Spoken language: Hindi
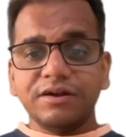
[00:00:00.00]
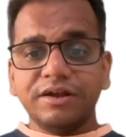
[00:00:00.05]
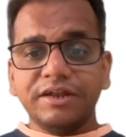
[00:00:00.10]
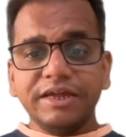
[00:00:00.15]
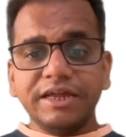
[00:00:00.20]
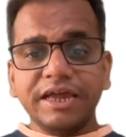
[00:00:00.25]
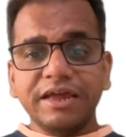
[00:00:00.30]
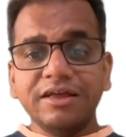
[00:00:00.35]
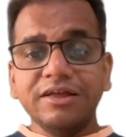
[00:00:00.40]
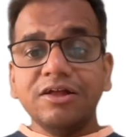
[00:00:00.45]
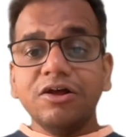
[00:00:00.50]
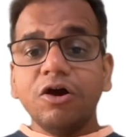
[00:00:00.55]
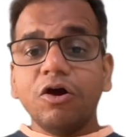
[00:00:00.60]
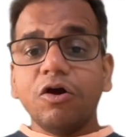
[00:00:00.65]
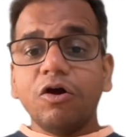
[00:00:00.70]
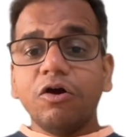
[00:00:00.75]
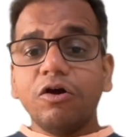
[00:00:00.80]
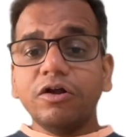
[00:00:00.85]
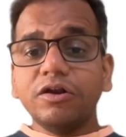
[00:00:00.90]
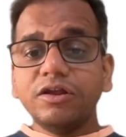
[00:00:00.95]
ठीक है
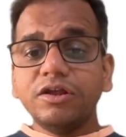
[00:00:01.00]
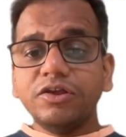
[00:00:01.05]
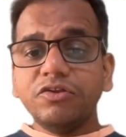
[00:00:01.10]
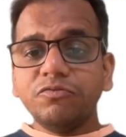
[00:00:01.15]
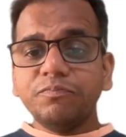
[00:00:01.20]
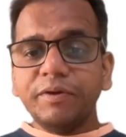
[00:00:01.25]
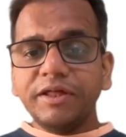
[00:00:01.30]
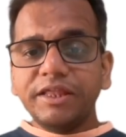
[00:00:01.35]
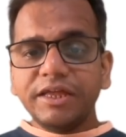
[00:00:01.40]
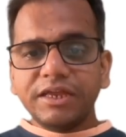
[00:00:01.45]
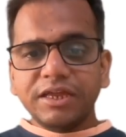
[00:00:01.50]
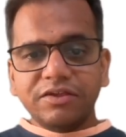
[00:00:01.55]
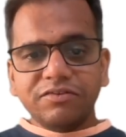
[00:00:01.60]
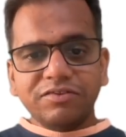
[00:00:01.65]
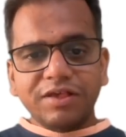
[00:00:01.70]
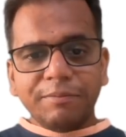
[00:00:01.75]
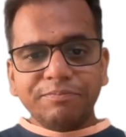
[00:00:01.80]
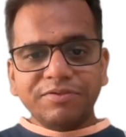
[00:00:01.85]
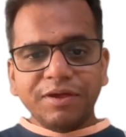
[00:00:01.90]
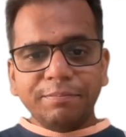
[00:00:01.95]
और इसमें देखिए
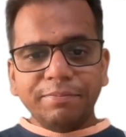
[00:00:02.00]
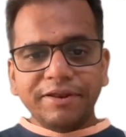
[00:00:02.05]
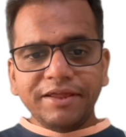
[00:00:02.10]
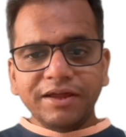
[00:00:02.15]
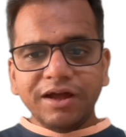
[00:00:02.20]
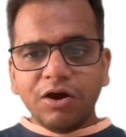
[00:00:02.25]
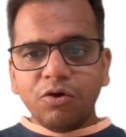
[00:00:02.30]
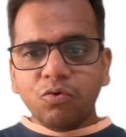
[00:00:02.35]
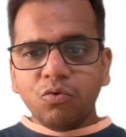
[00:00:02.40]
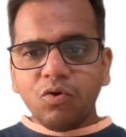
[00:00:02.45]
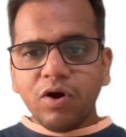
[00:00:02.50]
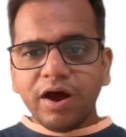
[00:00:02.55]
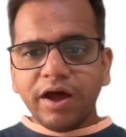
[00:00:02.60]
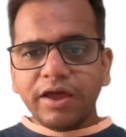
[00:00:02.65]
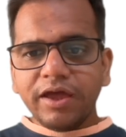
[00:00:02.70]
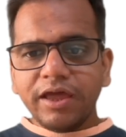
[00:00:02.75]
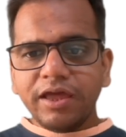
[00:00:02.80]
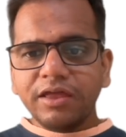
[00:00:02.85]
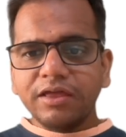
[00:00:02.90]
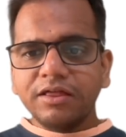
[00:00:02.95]
साफ साफ लिखा हुआ
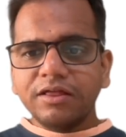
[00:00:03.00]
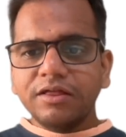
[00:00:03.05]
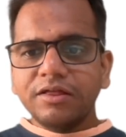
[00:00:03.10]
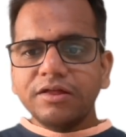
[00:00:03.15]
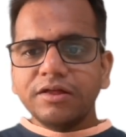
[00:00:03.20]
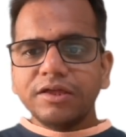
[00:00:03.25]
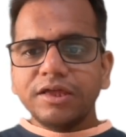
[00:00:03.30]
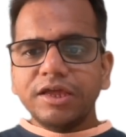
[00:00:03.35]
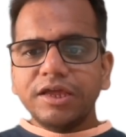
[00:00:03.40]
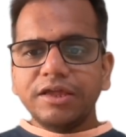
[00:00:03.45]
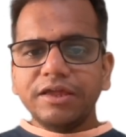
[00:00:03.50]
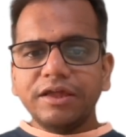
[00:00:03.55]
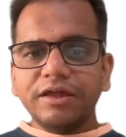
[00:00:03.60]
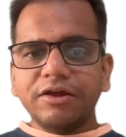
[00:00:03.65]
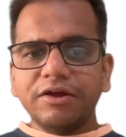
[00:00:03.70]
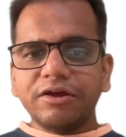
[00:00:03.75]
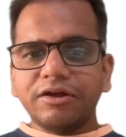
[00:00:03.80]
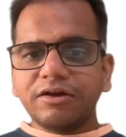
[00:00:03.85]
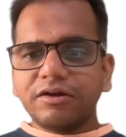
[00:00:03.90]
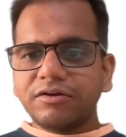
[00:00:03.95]
है कि
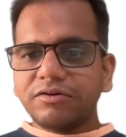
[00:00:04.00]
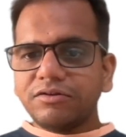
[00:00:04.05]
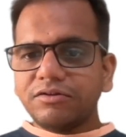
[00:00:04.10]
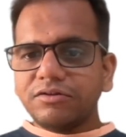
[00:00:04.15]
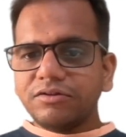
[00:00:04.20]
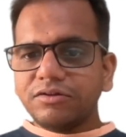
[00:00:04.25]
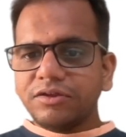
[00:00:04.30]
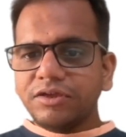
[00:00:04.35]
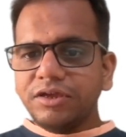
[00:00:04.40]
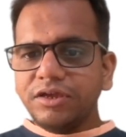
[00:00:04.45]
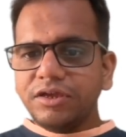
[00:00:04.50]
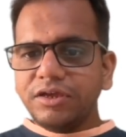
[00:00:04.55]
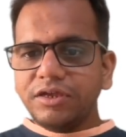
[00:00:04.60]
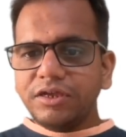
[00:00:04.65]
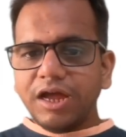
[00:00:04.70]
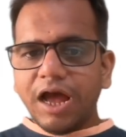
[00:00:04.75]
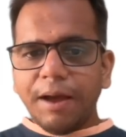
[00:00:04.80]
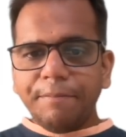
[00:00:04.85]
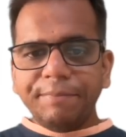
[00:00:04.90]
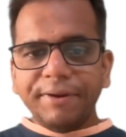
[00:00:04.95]
कि
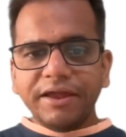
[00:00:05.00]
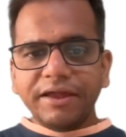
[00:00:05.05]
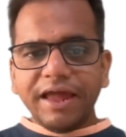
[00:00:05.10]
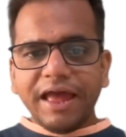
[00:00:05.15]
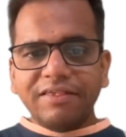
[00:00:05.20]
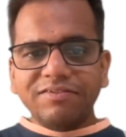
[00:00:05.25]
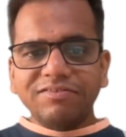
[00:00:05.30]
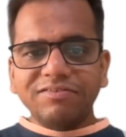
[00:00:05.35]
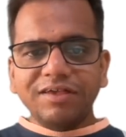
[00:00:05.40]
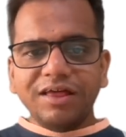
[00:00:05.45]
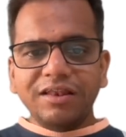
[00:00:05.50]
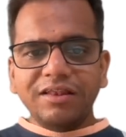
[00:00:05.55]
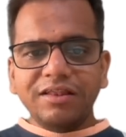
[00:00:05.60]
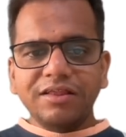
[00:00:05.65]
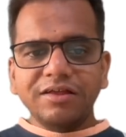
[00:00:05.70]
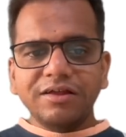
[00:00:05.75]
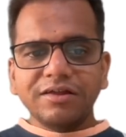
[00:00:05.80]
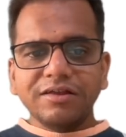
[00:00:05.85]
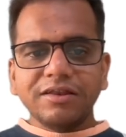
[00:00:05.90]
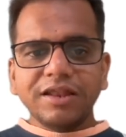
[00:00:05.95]
यहाँ पे कैंसल
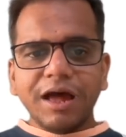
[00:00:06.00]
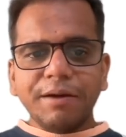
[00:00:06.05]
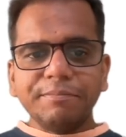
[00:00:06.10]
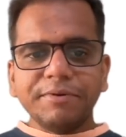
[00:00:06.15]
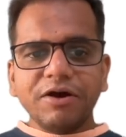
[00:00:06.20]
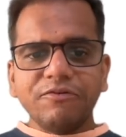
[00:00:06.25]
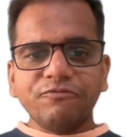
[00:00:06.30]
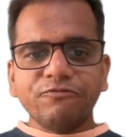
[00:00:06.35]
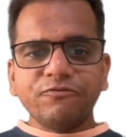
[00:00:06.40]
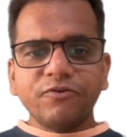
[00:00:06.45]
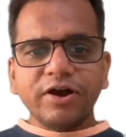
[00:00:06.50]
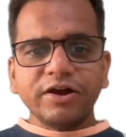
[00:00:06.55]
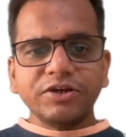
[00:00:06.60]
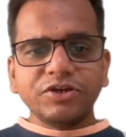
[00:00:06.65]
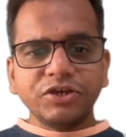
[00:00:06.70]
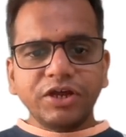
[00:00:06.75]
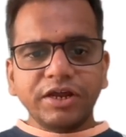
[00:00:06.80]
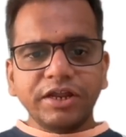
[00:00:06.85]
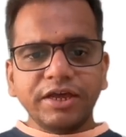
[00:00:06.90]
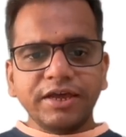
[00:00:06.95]
नाम का
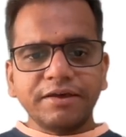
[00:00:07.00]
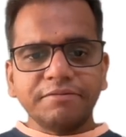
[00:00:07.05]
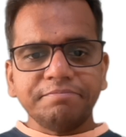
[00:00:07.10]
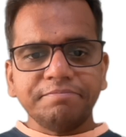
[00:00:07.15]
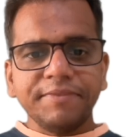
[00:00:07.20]
फंक्शन है